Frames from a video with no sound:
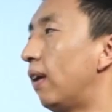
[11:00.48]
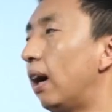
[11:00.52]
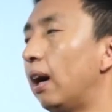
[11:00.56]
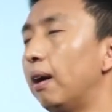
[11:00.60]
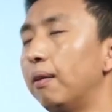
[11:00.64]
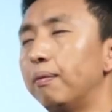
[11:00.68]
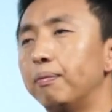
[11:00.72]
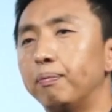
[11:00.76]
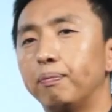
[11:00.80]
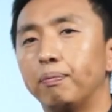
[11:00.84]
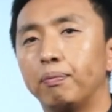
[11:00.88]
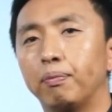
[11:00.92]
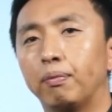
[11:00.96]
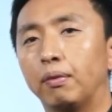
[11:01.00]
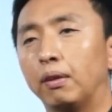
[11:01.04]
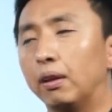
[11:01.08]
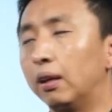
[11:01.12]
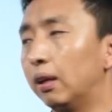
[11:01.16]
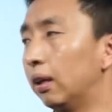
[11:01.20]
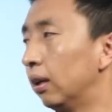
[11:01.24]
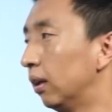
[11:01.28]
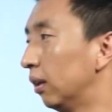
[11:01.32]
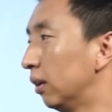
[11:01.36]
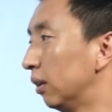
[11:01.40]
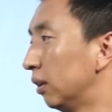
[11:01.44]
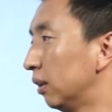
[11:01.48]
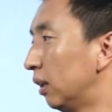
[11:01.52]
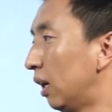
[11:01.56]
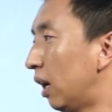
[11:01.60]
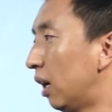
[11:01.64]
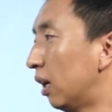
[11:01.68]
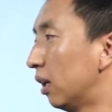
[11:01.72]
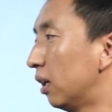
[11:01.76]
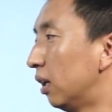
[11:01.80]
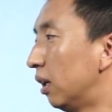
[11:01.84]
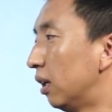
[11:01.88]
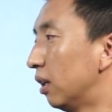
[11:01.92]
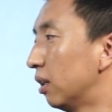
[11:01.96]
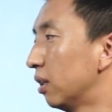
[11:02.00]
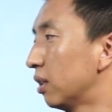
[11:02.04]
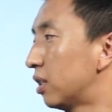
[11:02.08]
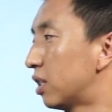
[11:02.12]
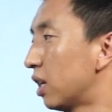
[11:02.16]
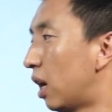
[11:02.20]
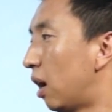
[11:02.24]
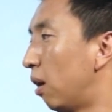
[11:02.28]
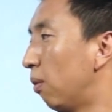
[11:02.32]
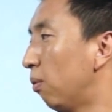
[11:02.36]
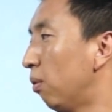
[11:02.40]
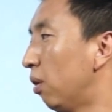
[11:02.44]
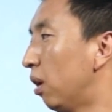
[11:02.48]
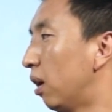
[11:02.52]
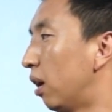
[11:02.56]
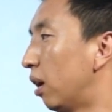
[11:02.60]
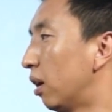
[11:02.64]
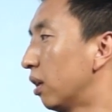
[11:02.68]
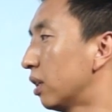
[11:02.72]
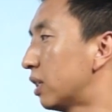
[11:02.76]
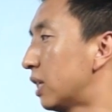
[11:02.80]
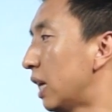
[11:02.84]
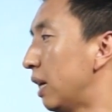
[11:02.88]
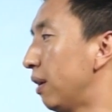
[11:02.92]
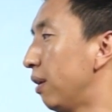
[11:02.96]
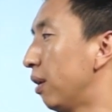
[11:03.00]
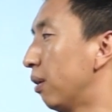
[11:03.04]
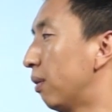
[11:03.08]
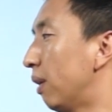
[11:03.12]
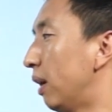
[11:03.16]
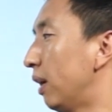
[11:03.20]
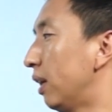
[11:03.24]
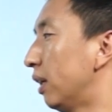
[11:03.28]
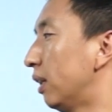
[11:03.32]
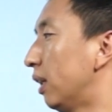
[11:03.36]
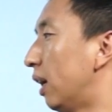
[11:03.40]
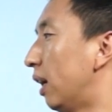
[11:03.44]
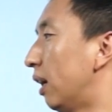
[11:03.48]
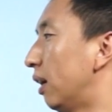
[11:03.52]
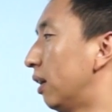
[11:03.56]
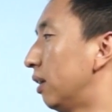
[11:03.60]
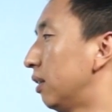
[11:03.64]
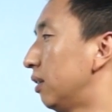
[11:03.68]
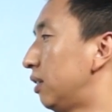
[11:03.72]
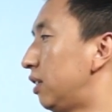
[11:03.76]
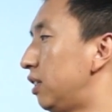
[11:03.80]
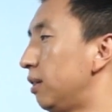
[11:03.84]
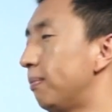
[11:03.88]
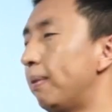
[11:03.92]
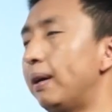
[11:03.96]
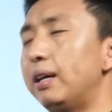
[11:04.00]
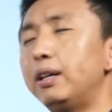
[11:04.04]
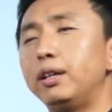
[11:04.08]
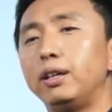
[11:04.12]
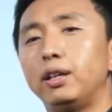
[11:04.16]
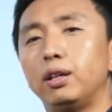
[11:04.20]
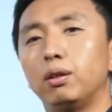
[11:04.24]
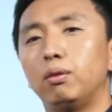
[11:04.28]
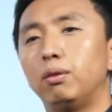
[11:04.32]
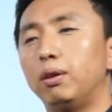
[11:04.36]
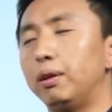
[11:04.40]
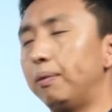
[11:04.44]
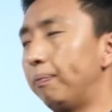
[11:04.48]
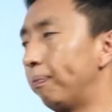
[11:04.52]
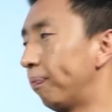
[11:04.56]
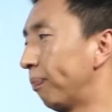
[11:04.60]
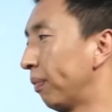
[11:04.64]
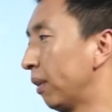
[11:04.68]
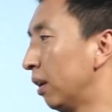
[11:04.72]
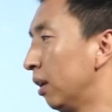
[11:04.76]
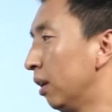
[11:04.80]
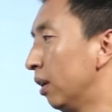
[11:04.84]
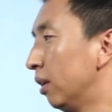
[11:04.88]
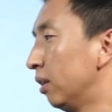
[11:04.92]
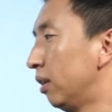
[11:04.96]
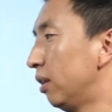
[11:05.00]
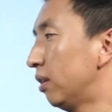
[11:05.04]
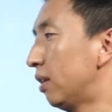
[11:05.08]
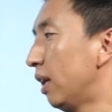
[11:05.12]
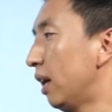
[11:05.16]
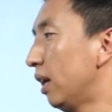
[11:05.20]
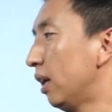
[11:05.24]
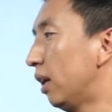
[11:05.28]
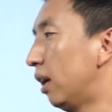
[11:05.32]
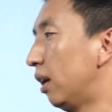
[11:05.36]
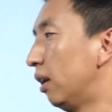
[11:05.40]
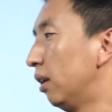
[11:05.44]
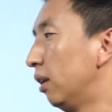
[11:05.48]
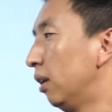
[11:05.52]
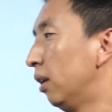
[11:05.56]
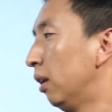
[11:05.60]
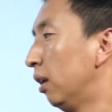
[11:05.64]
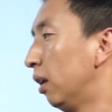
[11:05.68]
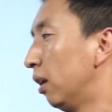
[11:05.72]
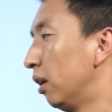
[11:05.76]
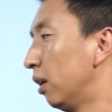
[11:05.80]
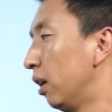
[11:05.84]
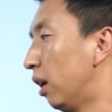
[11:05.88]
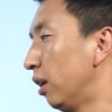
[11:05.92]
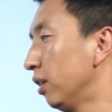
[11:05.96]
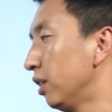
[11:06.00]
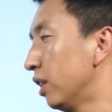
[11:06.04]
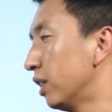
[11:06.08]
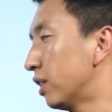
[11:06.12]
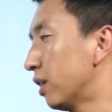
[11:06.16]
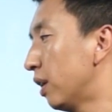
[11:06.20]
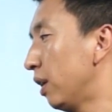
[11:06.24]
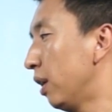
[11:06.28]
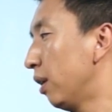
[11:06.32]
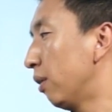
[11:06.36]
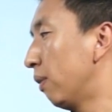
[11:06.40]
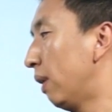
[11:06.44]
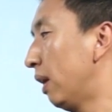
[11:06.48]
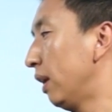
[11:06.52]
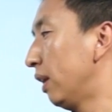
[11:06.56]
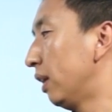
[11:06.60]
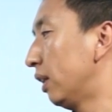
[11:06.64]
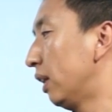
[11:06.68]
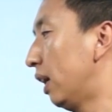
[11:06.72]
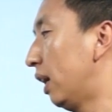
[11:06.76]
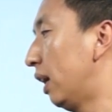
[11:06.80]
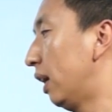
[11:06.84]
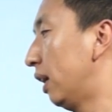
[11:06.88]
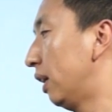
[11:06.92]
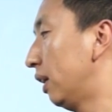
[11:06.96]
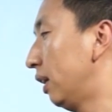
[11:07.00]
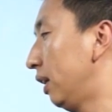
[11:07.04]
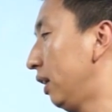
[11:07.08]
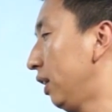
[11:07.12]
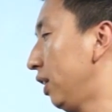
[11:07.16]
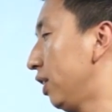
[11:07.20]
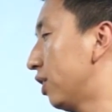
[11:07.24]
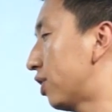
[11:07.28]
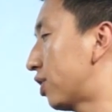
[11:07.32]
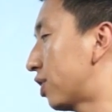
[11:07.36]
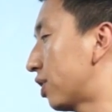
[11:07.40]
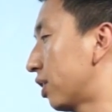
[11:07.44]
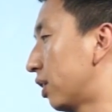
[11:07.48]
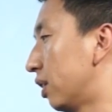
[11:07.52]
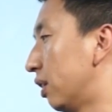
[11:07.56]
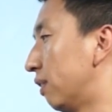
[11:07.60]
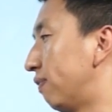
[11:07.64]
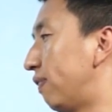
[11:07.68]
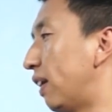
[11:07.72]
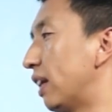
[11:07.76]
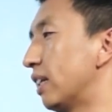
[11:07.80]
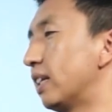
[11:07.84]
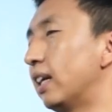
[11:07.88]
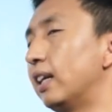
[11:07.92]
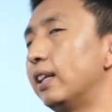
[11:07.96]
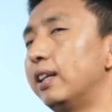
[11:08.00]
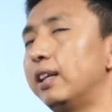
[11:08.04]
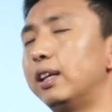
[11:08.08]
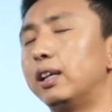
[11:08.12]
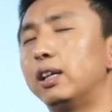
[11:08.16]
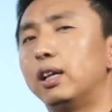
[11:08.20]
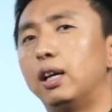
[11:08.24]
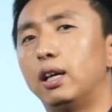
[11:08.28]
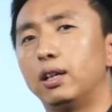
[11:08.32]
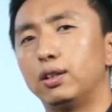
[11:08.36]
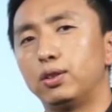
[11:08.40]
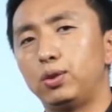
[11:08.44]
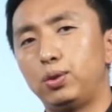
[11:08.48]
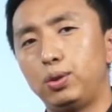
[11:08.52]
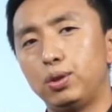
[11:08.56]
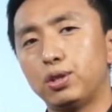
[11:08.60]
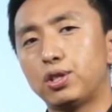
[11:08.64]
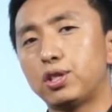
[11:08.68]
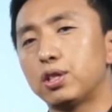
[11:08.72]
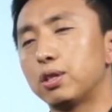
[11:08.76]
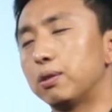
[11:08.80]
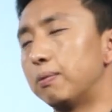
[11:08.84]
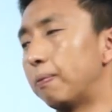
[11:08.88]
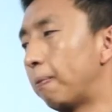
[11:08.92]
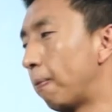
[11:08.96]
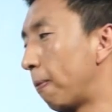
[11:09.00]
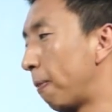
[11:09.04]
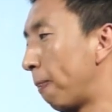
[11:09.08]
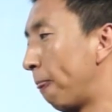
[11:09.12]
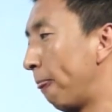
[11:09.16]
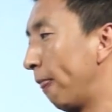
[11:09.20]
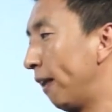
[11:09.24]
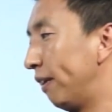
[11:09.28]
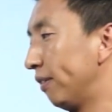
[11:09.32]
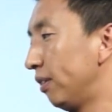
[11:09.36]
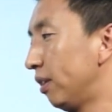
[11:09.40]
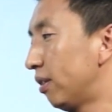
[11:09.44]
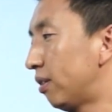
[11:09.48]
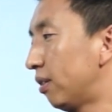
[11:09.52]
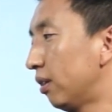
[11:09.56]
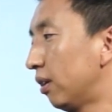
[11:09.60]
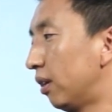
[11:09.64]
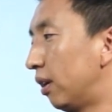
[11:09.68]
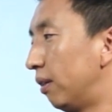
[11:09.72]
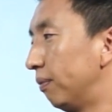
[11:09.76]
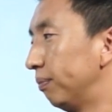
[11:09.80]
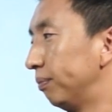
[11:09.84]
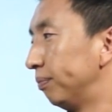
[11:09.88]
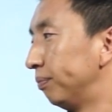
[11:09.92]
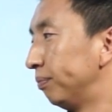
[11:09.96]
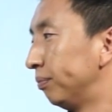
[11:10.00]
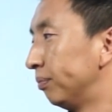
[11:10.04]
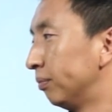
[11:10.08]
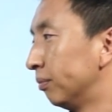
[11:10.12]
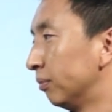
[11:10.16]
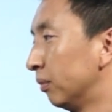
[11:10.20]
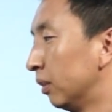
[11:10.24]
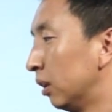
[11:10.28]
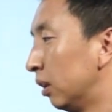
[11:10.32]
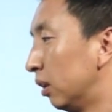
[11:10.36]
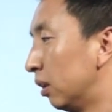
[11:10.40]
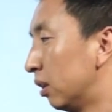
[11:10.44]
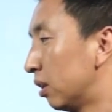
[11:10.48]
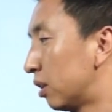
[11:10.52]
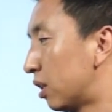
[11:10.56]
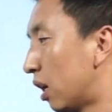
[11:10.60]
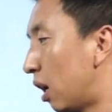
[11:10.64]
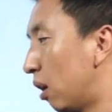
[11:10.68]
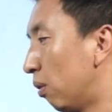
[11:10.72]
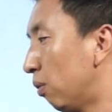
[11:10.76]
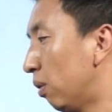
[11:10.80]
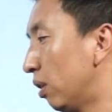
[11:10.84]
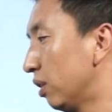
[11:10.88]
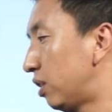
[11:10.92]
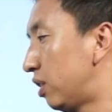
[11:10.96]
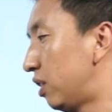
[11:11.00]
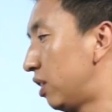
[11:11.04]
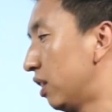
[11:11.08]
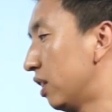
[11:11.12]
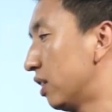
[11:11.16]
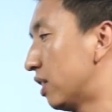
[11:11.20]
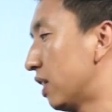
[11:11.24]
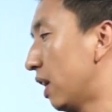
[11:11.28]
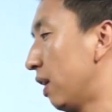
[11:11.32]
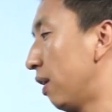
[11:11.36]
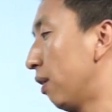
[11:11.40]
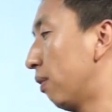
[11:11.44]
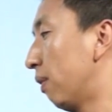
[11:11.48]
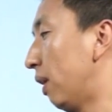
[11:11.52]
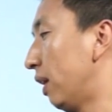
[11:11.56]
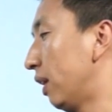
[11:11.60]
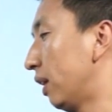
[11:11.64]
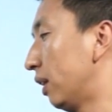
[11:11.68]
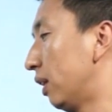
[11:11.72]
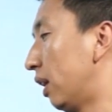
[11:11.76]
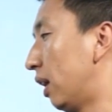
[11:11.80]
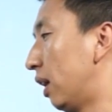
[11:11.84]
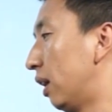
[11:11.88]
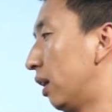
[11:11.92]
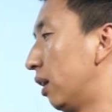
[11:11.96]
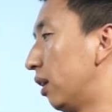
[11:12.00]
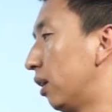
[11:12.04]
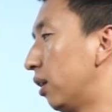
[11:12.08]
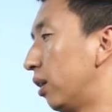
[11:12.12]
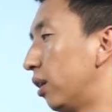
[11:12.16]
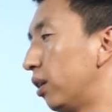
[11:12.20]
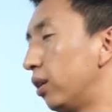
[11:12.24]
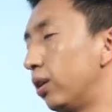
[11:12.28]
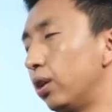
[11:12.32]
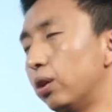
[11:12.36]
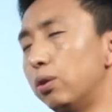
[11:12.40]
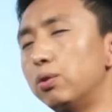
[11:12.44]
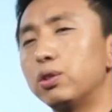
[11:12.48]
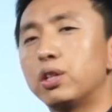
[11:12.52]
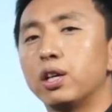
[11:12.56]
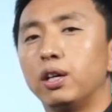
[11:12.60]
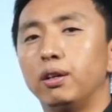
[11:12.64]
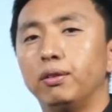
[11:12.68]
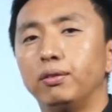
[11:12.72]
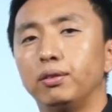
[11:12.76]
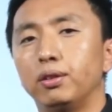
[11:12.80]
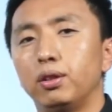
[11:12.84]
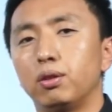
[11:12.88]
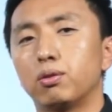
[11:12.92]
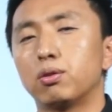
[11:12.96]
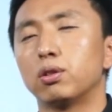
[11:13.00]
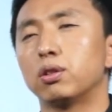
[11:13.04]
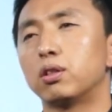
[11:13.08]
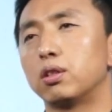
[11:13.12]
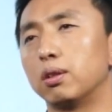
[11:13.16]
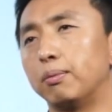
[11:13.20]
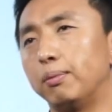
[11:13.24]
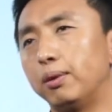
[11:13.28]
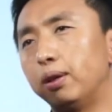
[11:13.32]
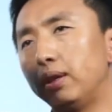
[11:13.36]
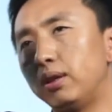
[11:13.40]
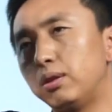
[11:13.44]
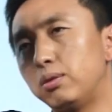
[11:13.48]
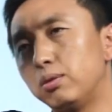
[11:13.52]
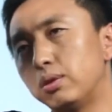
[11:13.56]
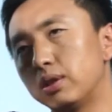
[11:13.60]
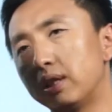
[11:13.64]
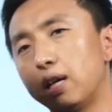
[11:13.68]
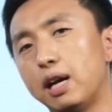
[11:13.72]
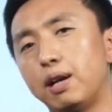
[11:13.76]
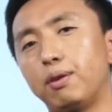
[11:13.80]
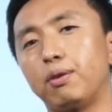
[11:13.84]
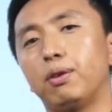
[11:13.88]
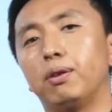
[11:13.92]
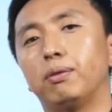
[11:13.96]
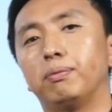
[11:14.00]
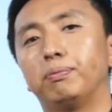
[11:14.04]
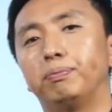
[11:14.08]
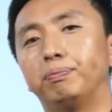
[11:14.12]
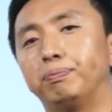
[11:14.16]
法；第二个，掌握战略管理的基本理论；第三个，了解战略管理的历史和发展的一个趋势；第四个，掌握企业战略管理的流程，你说怎么一做战略；